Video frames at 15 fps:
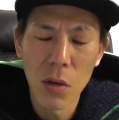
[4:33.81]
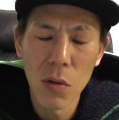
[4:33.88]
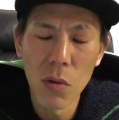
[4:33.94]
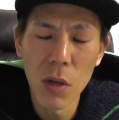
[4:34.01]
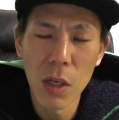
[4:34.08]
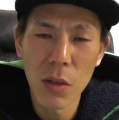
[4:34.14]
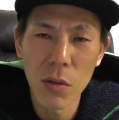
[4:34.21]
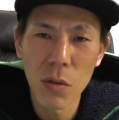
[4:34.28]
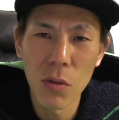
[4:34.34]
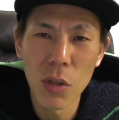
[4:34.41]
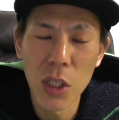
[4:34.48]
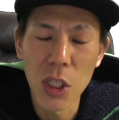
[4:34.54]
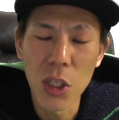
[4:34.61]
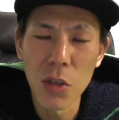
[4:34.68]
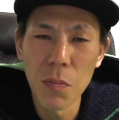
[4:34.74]
今回のこの
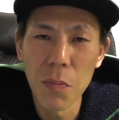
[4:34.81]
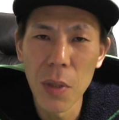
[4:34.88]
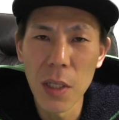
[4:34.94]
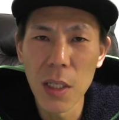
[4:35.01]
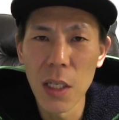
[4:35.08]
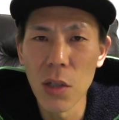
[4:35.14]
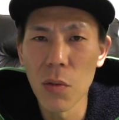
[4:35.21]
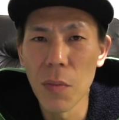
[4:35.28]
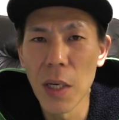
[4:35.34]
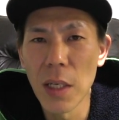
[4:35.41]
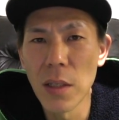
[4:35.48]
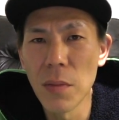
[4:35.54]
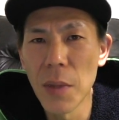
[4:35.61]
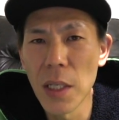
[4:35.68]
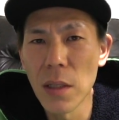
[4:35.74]
20%
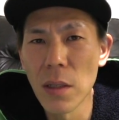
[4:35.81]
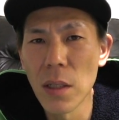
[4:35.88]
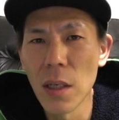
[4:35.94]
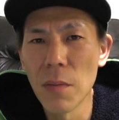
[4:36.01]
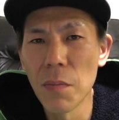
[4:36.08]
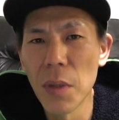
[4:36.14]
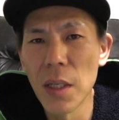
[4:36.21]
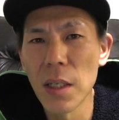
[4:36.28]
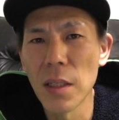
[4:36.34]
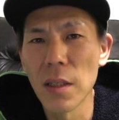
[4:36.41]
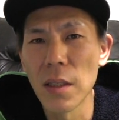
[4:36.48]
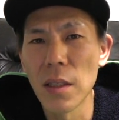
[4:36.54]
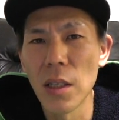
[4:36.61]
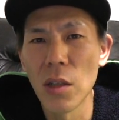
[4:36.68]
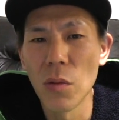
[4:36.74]
マイルバックキャンペーンなん
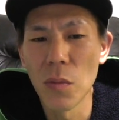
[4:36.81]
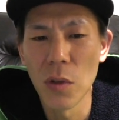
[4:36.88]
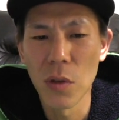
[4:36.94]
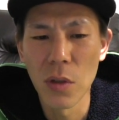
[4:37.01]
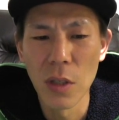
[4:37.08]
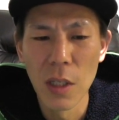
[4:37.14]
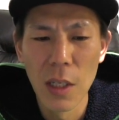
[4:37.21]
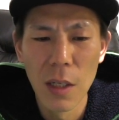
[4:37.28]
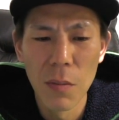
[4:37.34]
ですけども、